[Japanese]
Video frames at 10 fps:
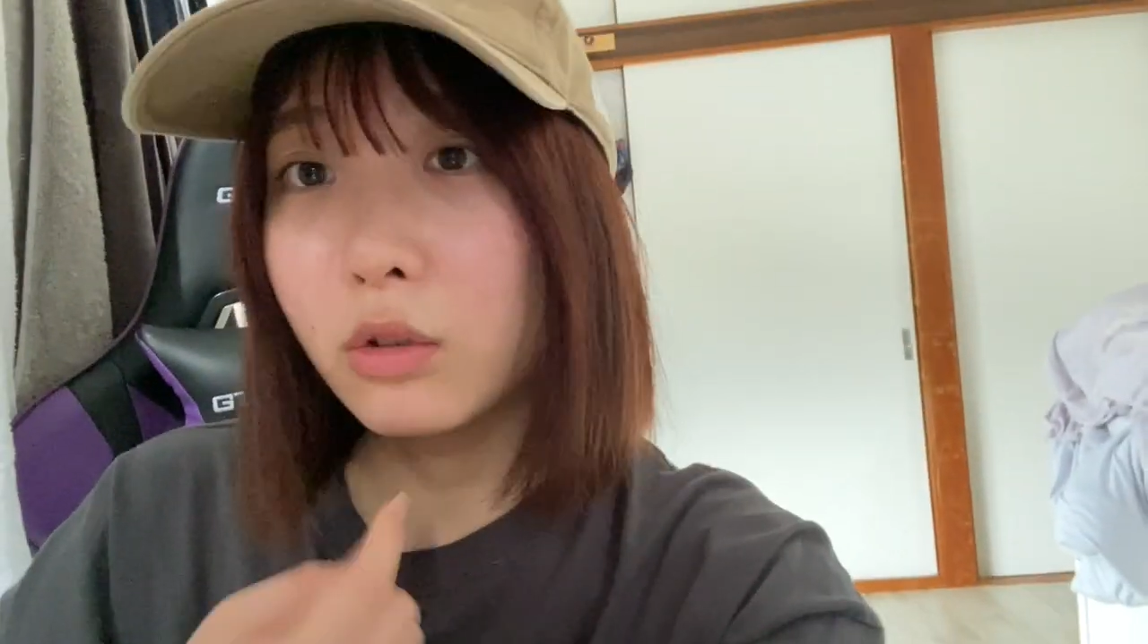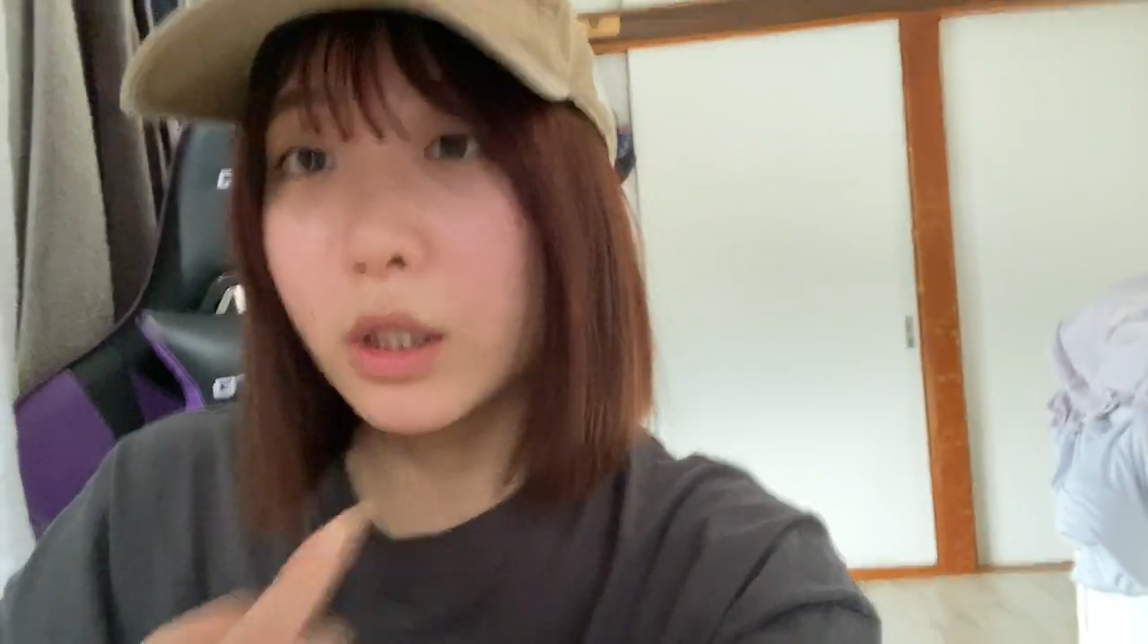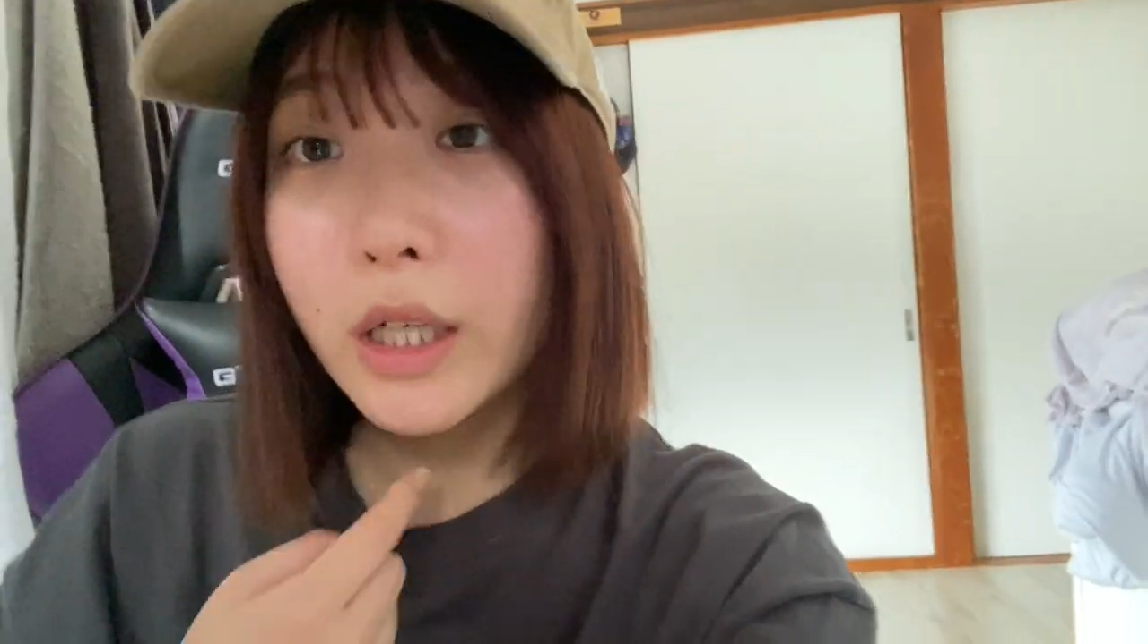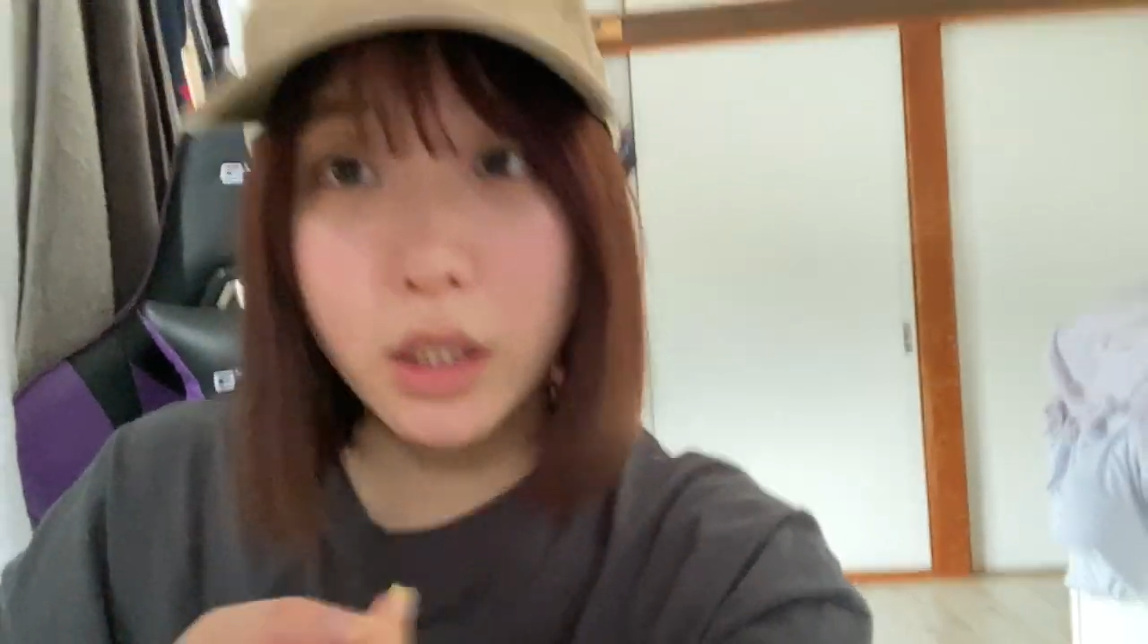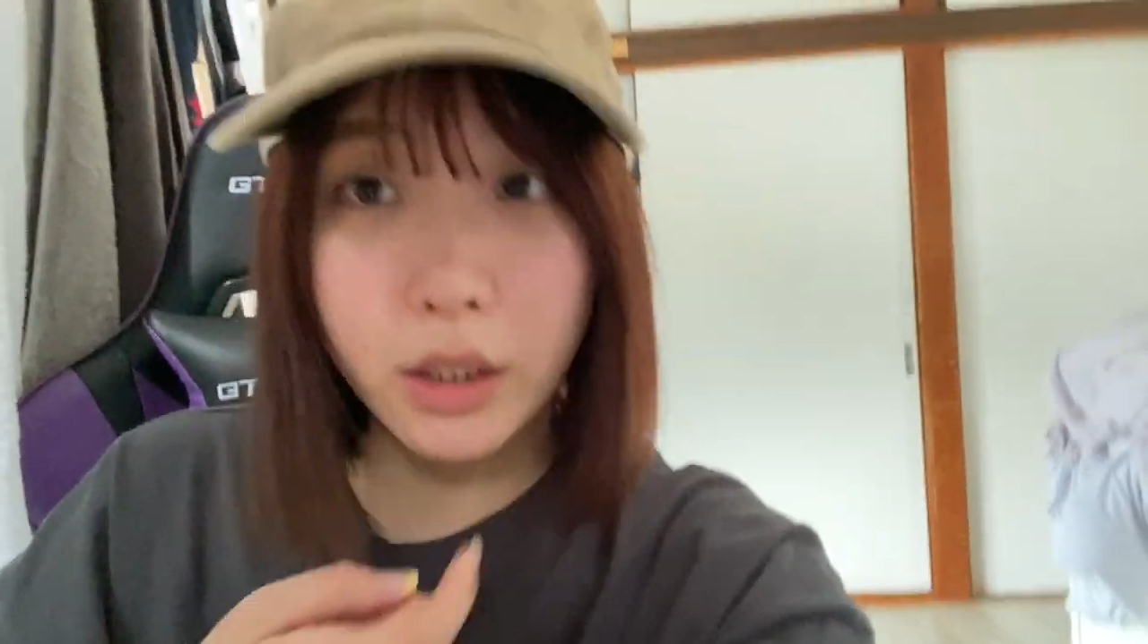
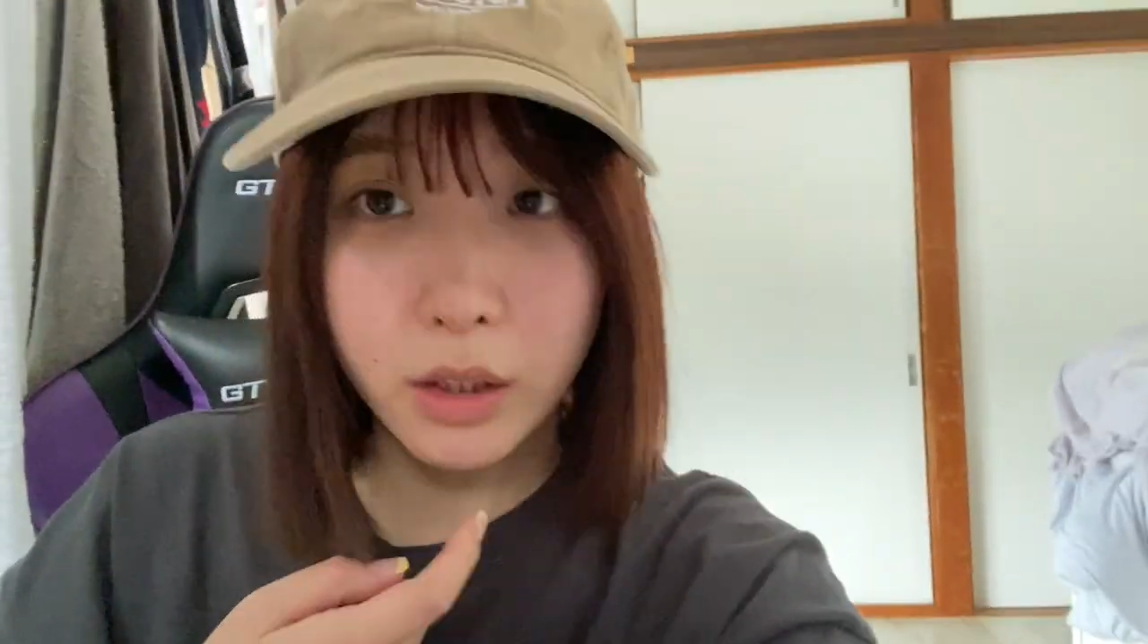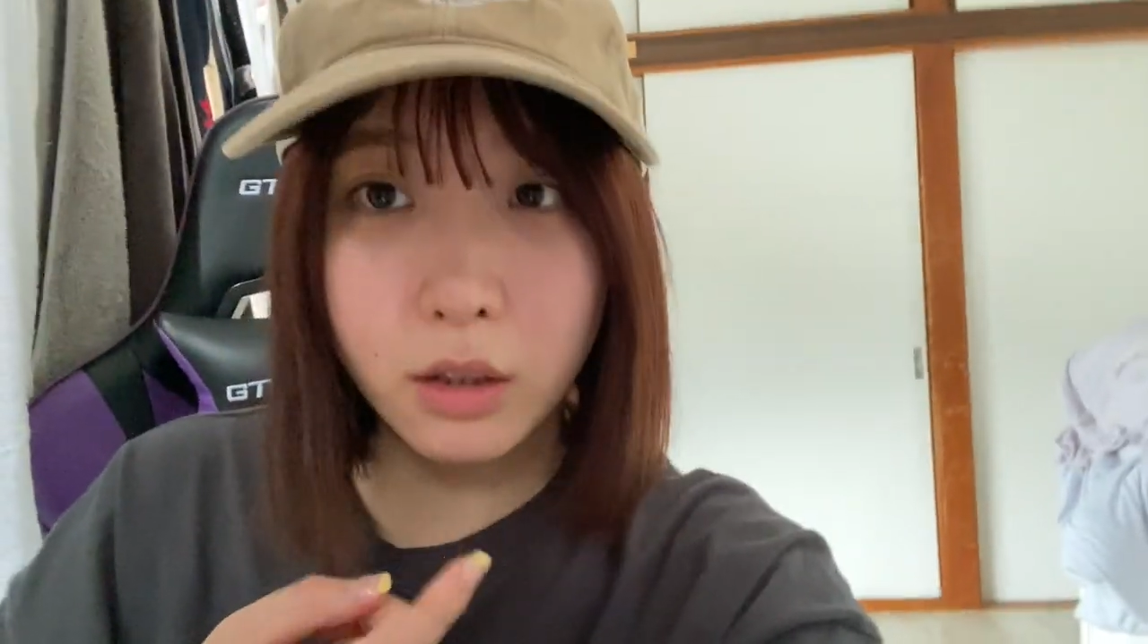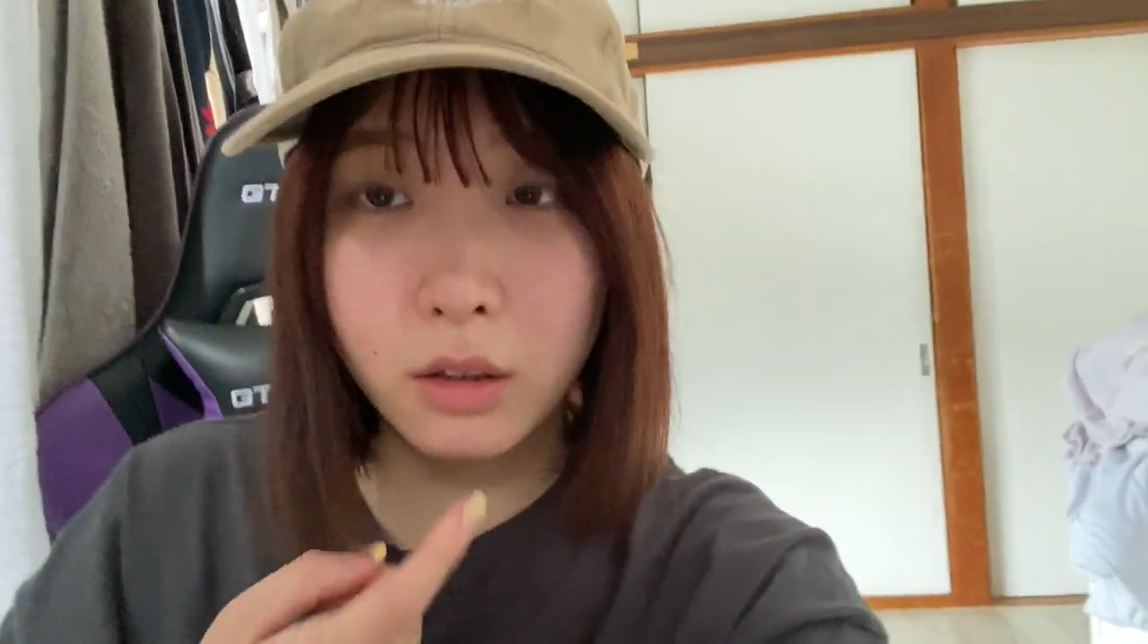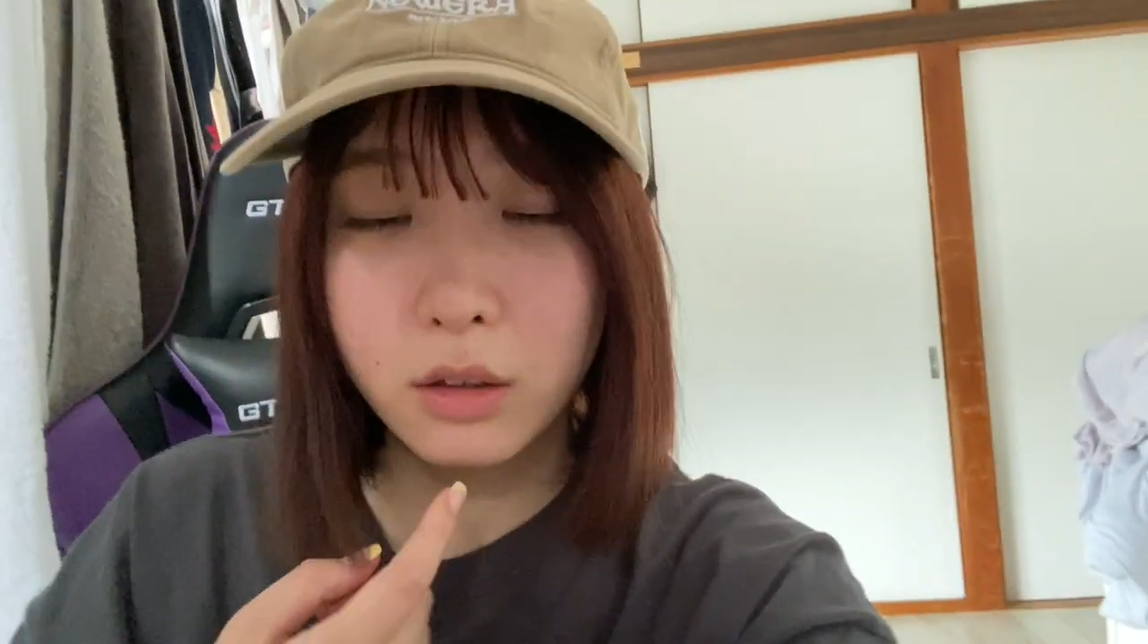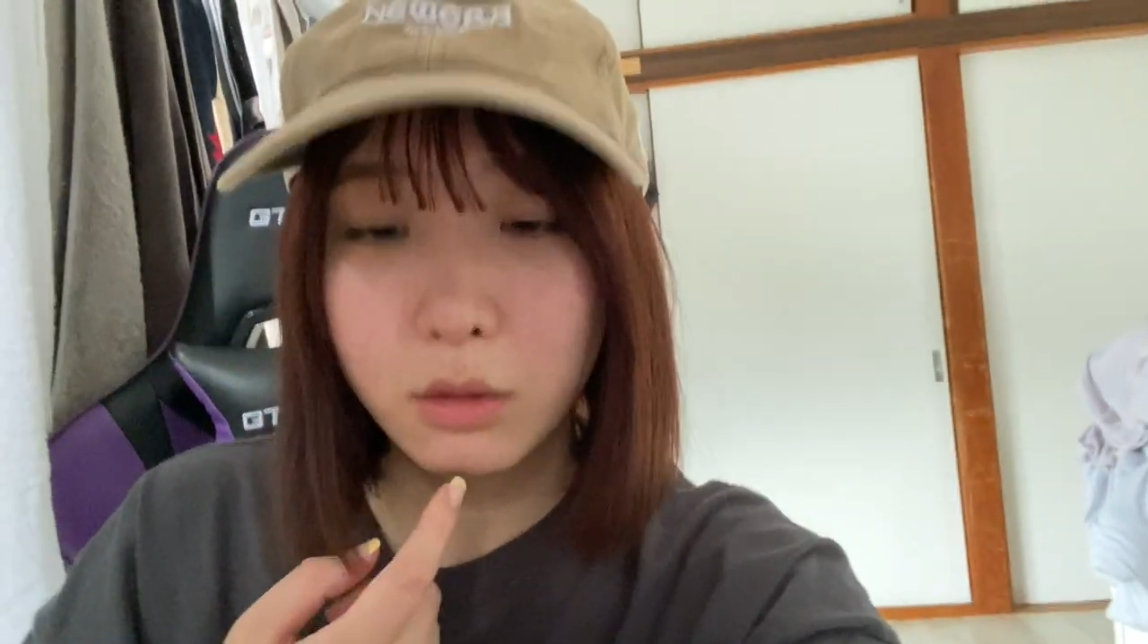成田に行きた
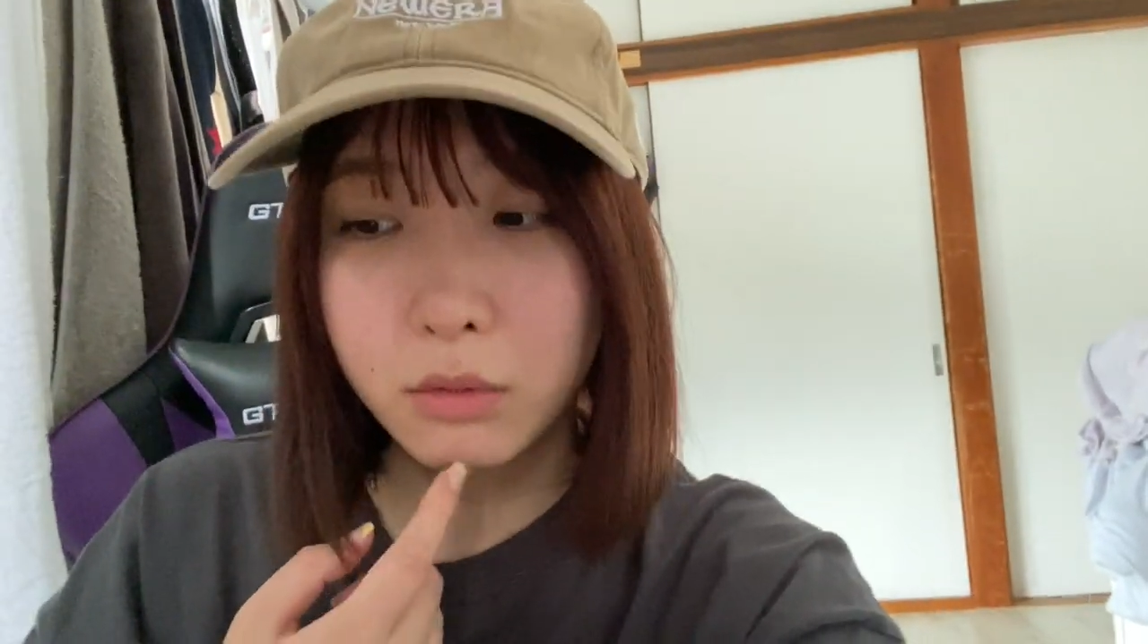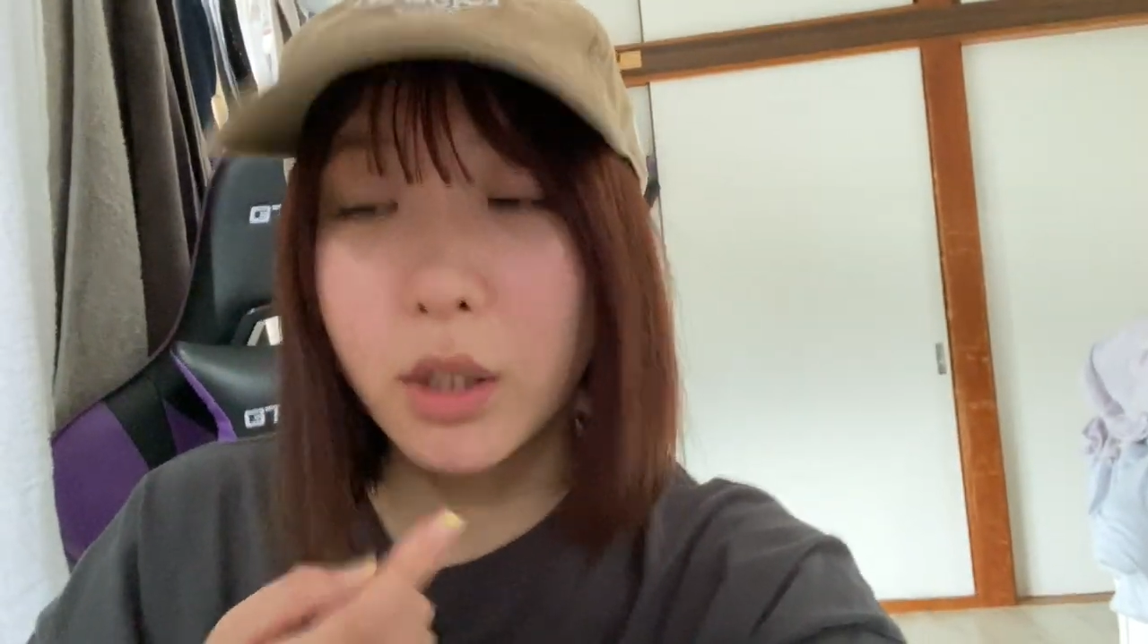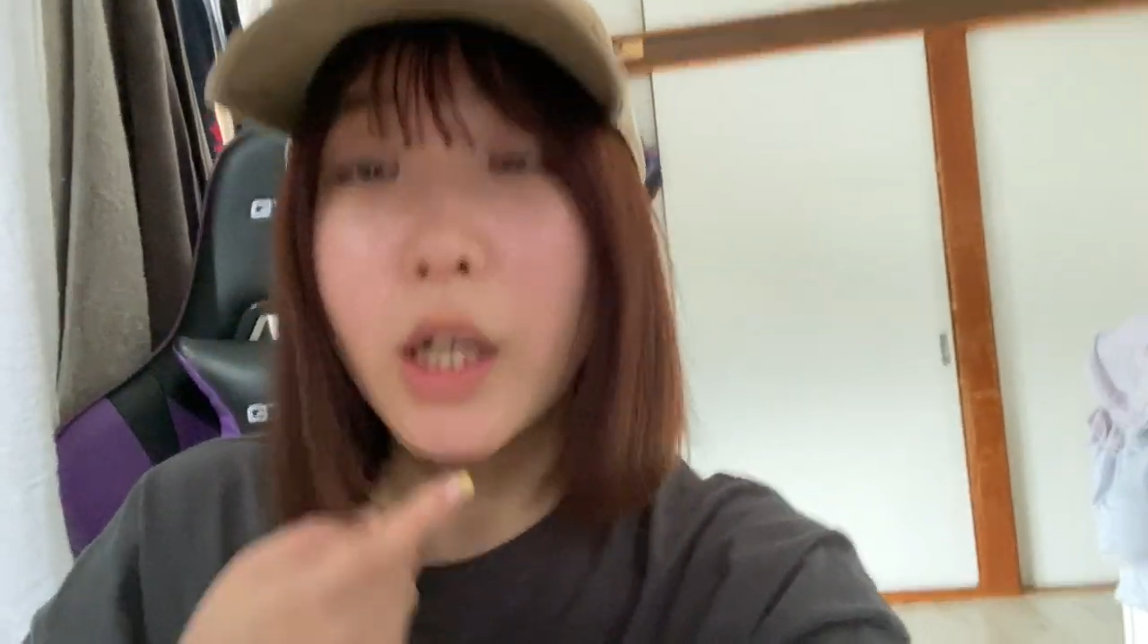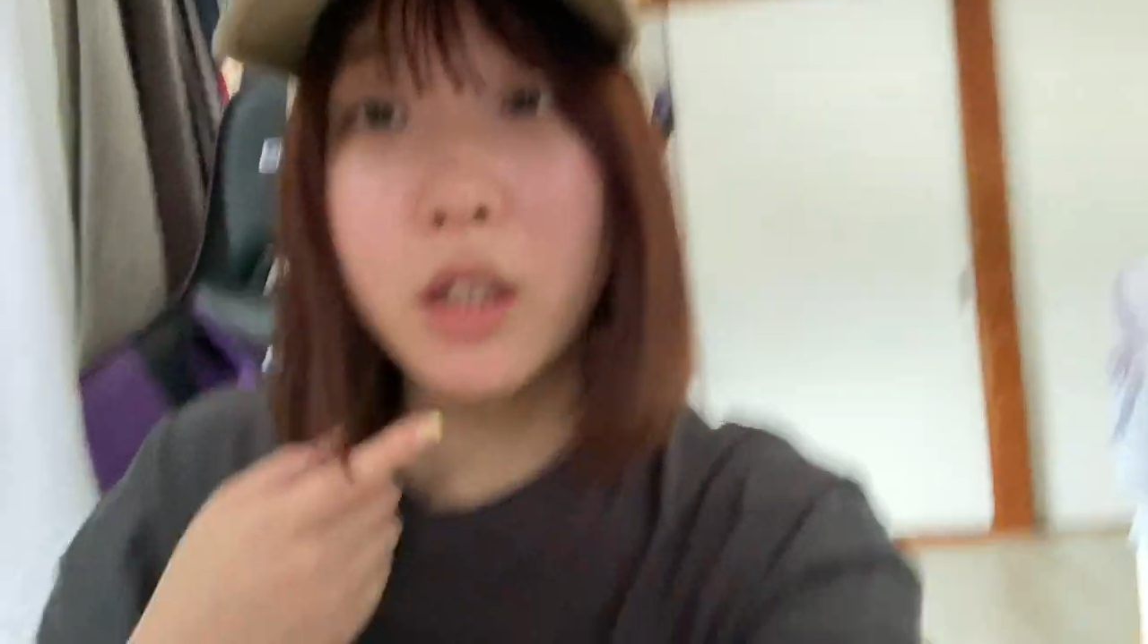かったの。成